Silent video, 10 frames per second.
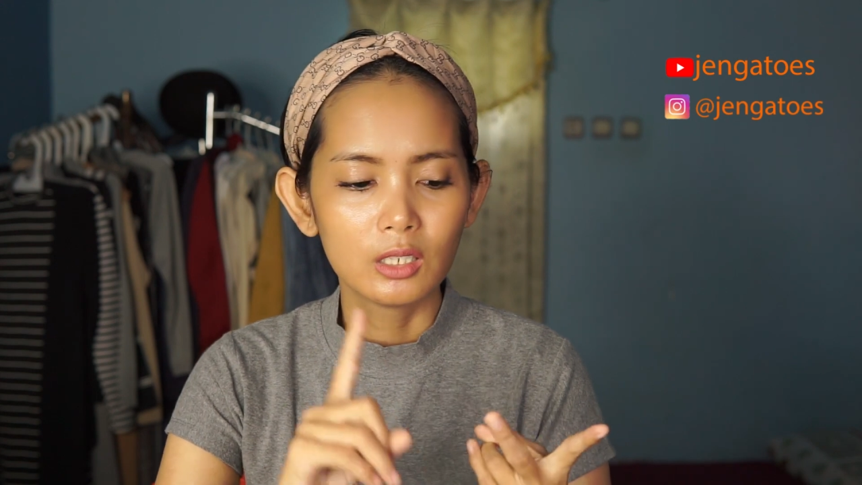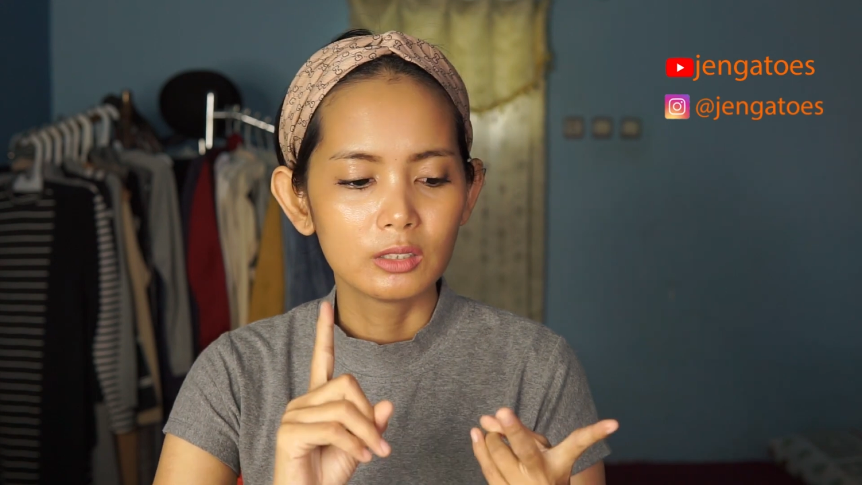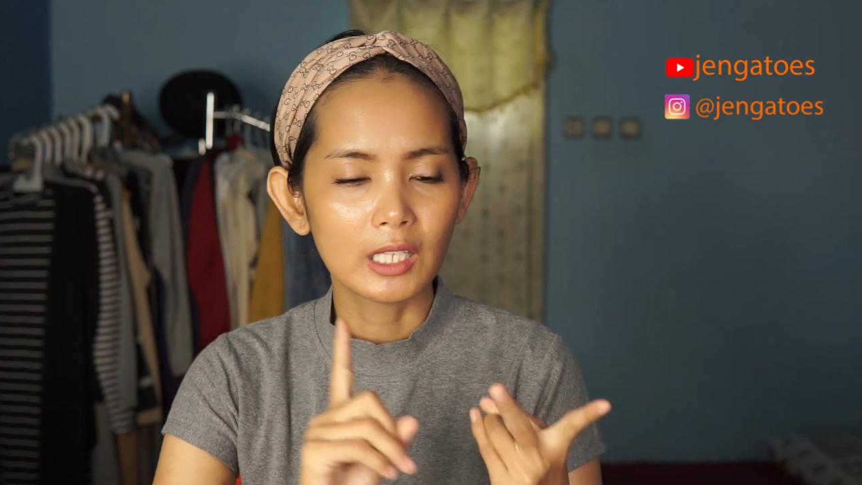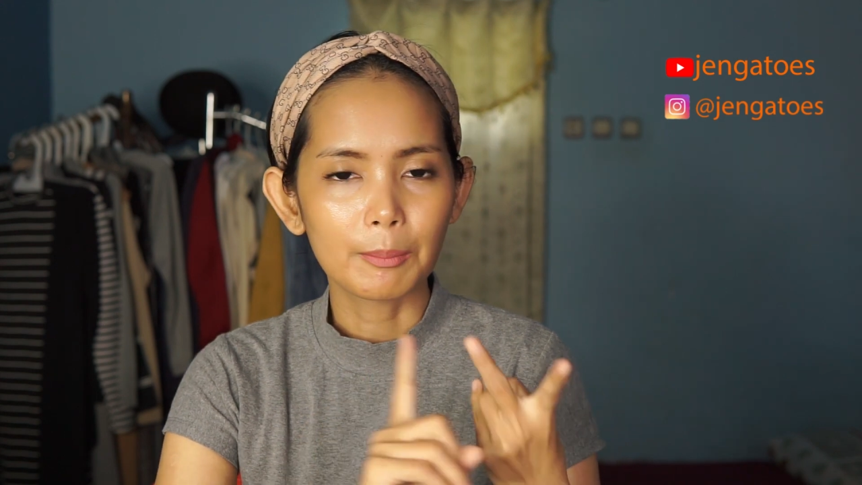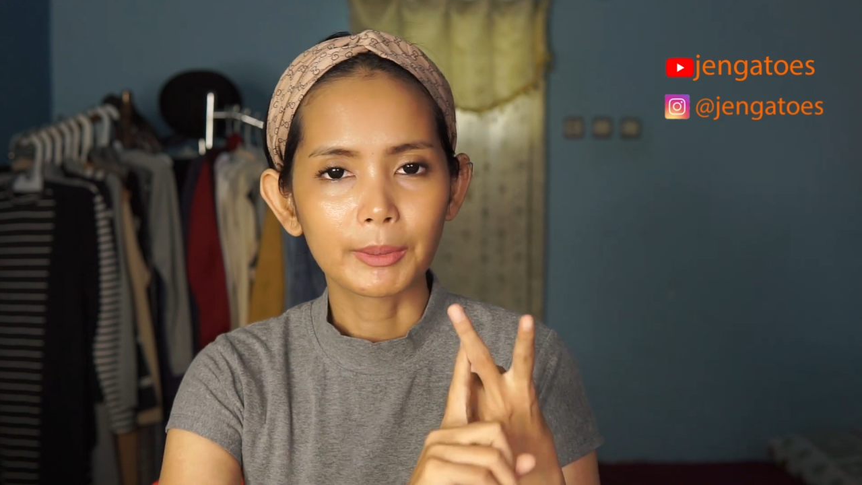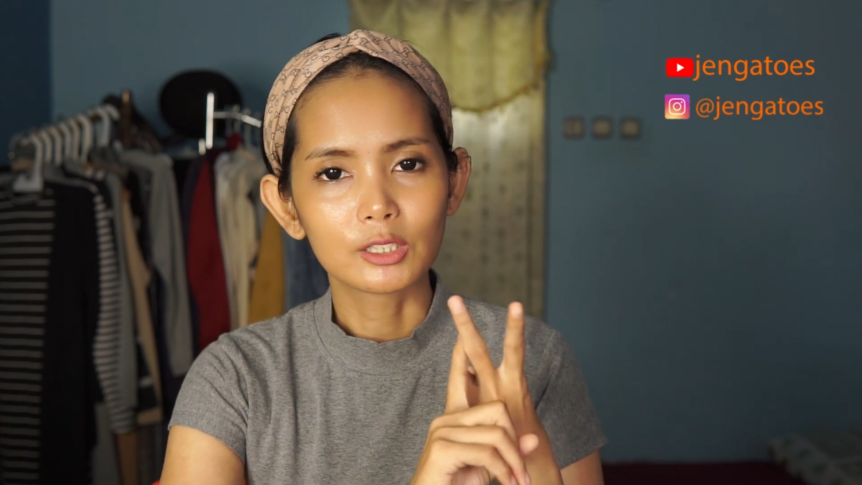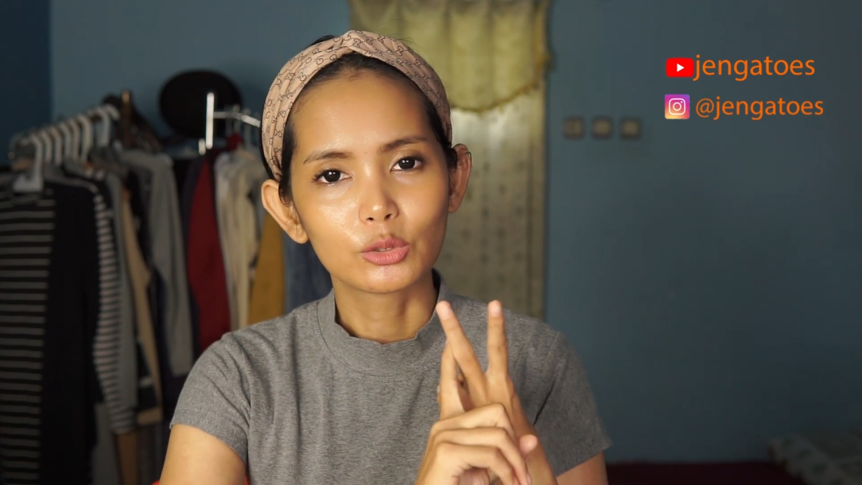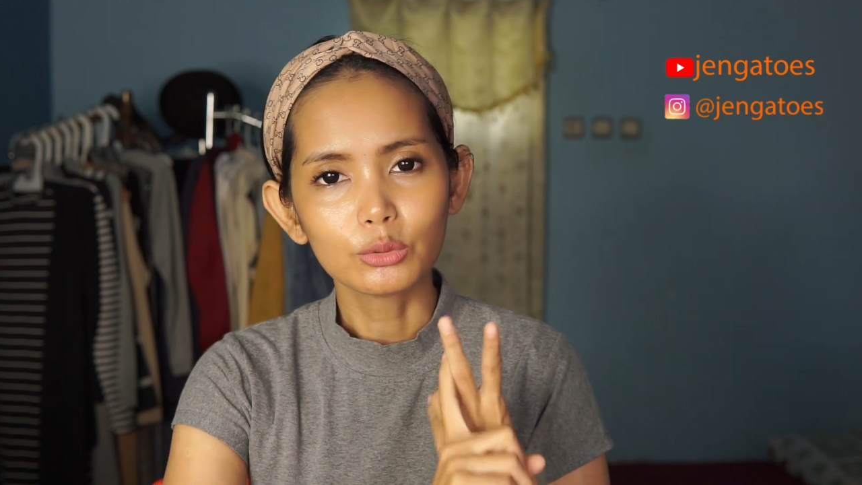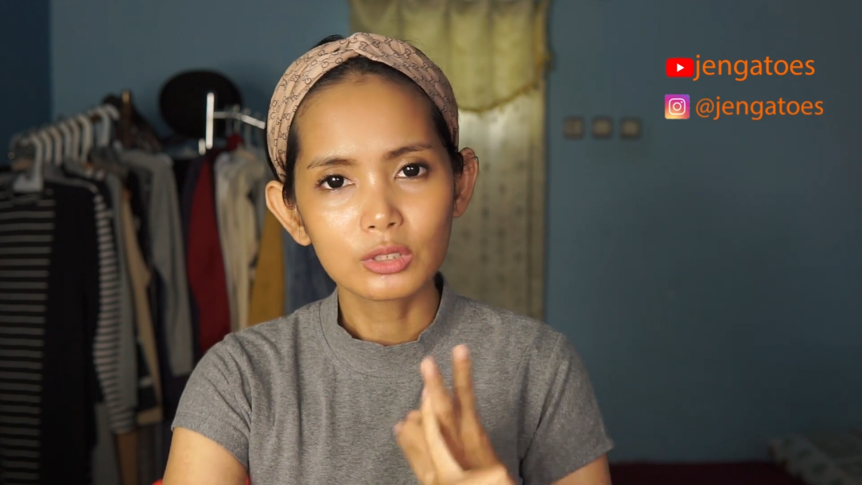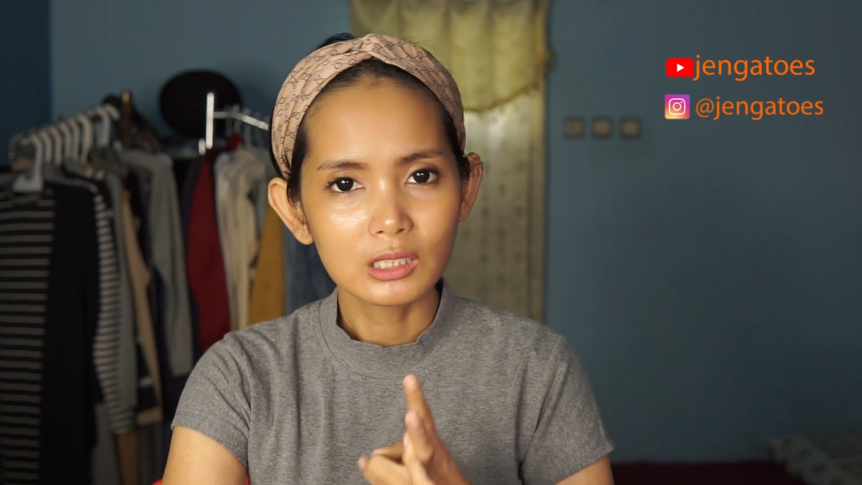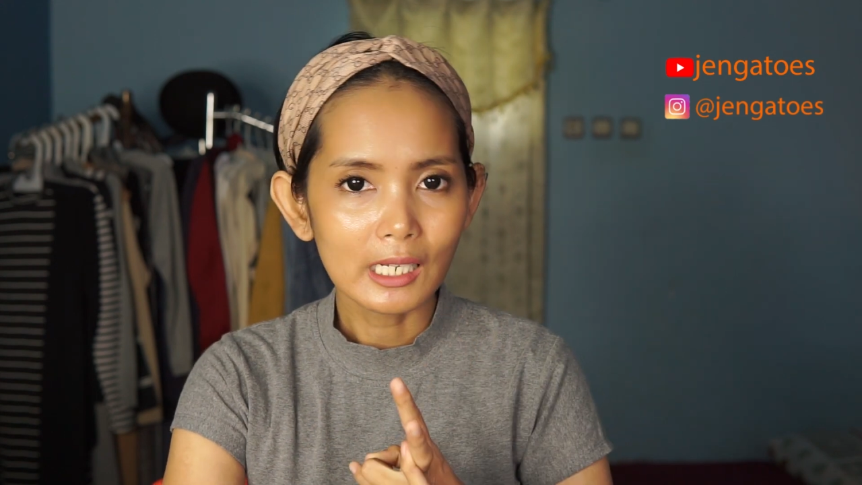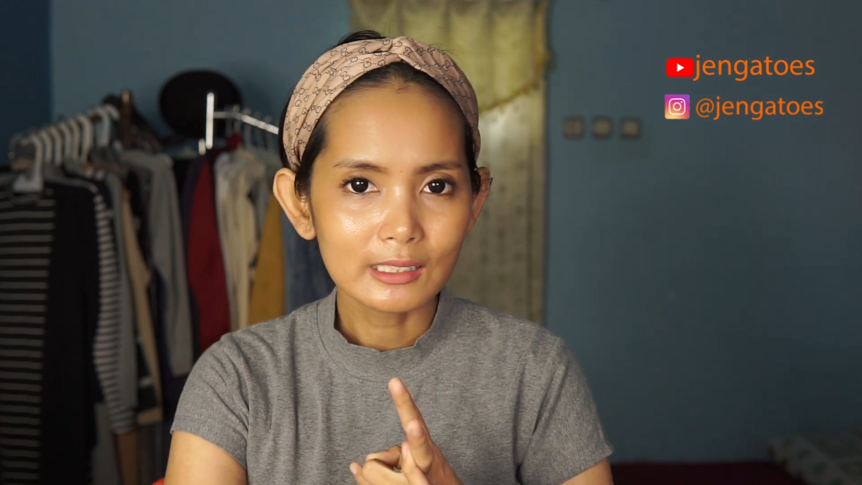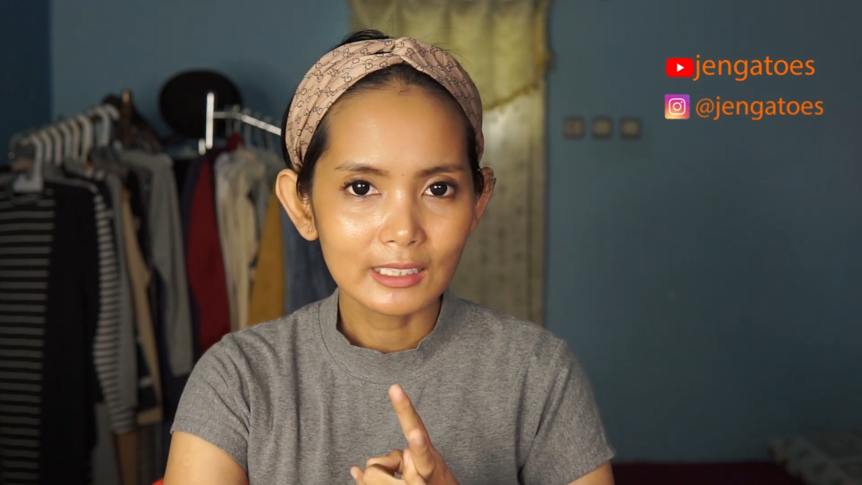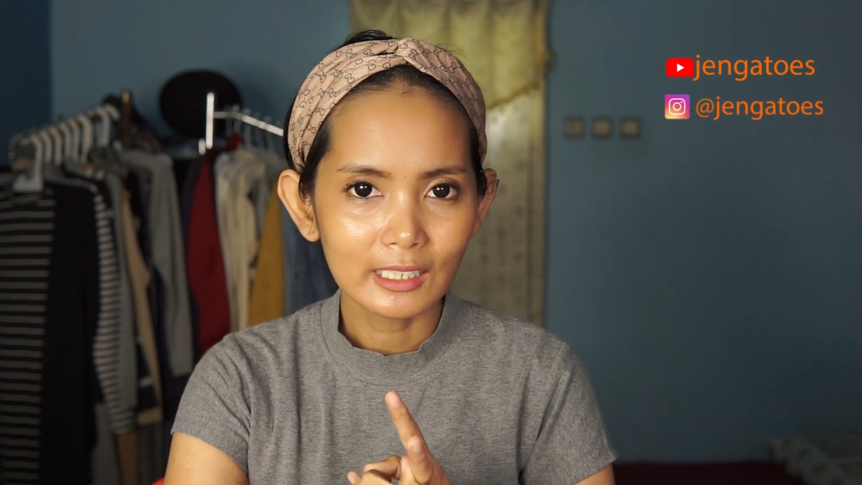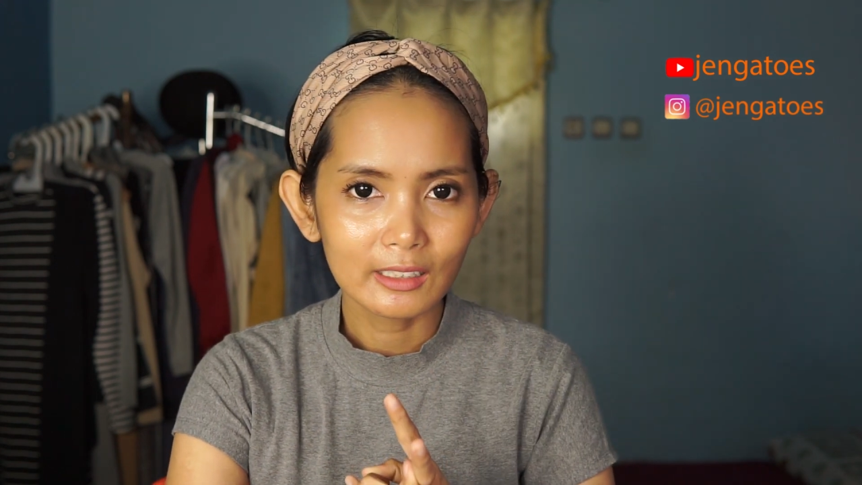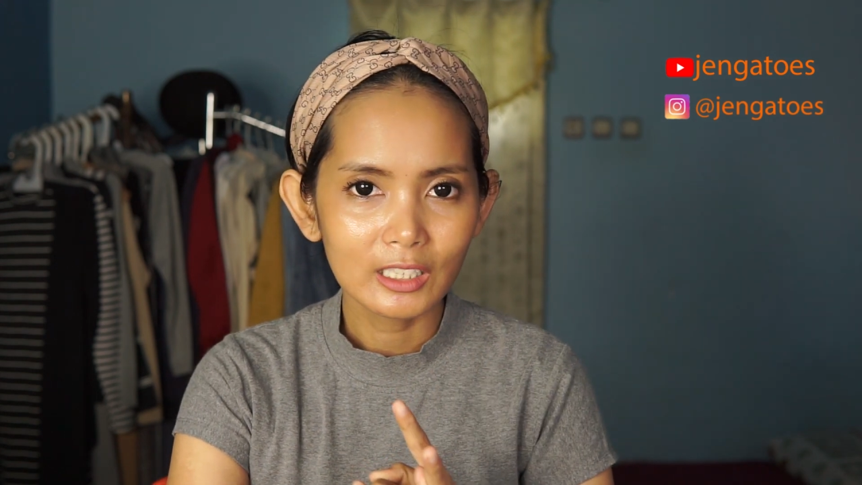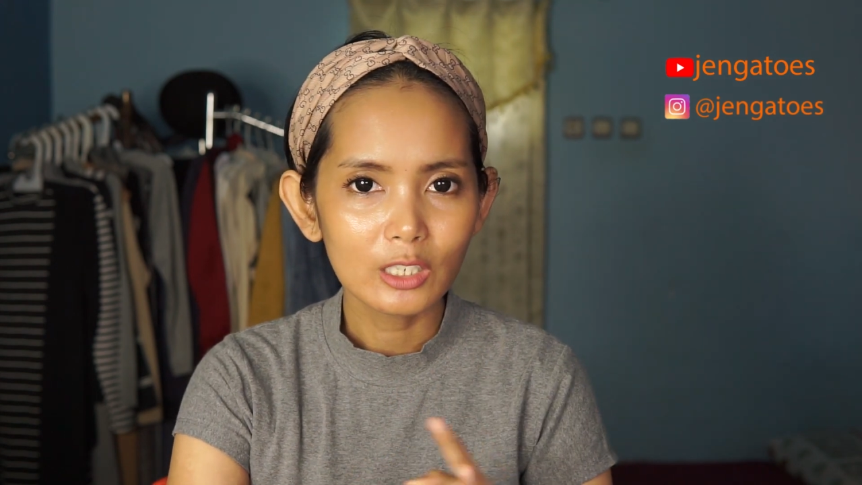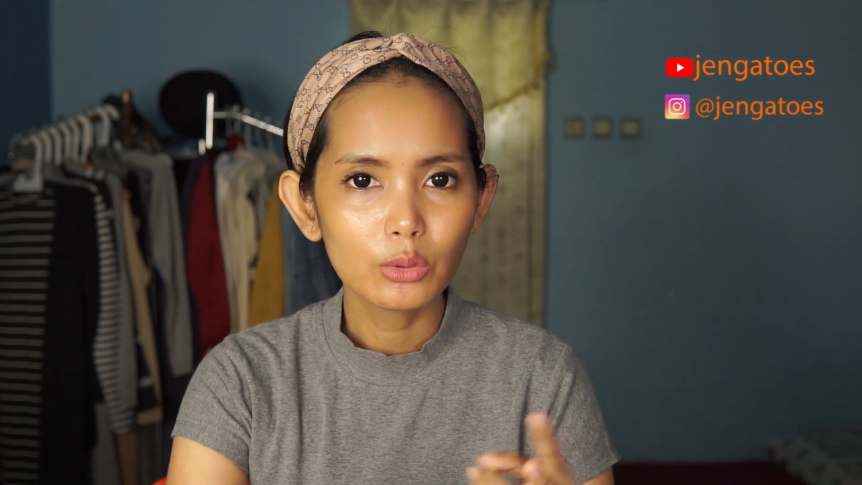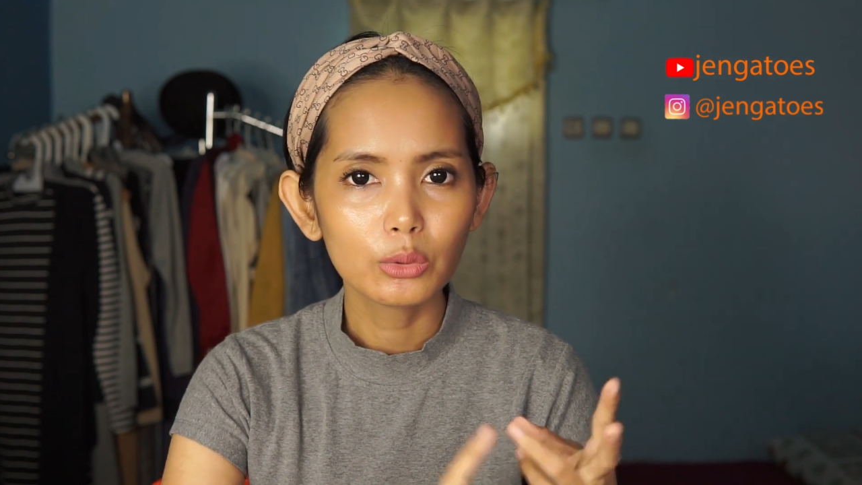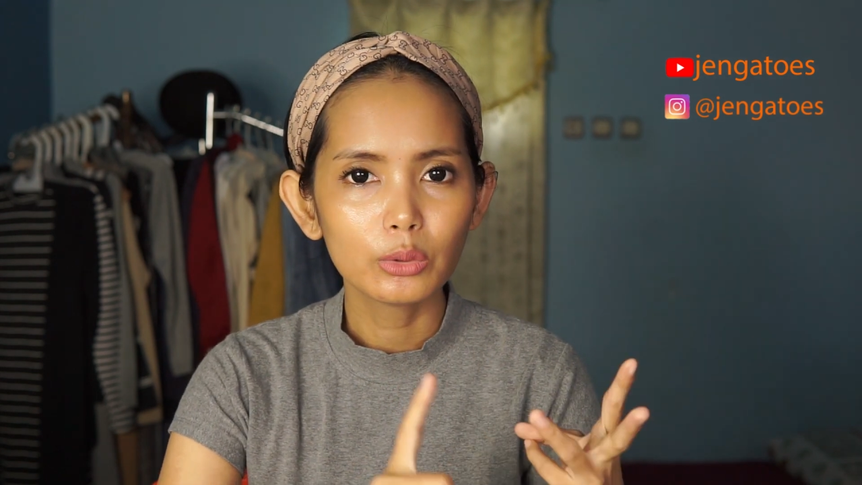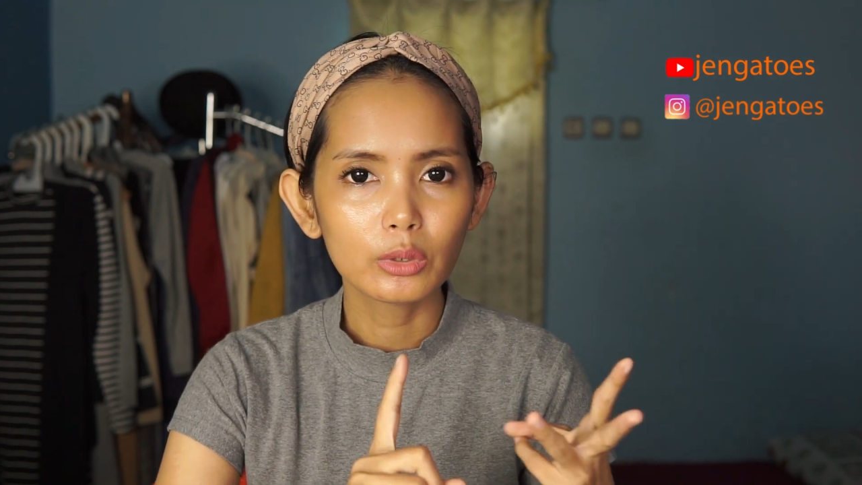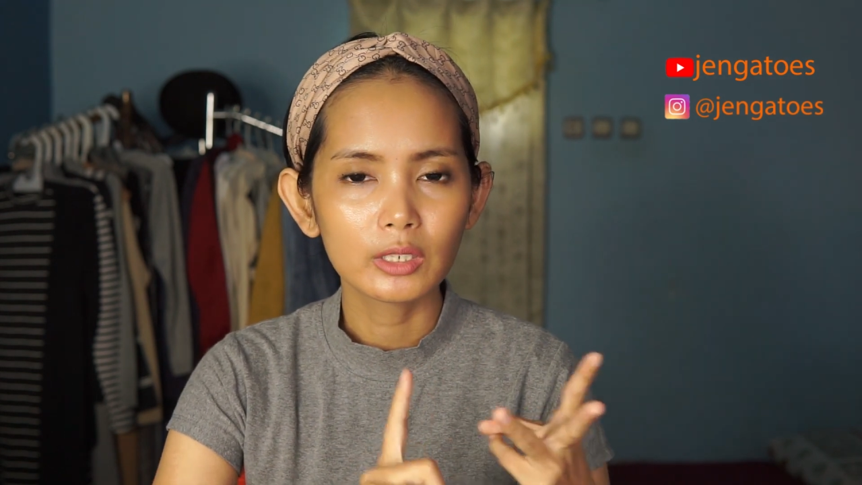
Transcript: napas susah saat tidur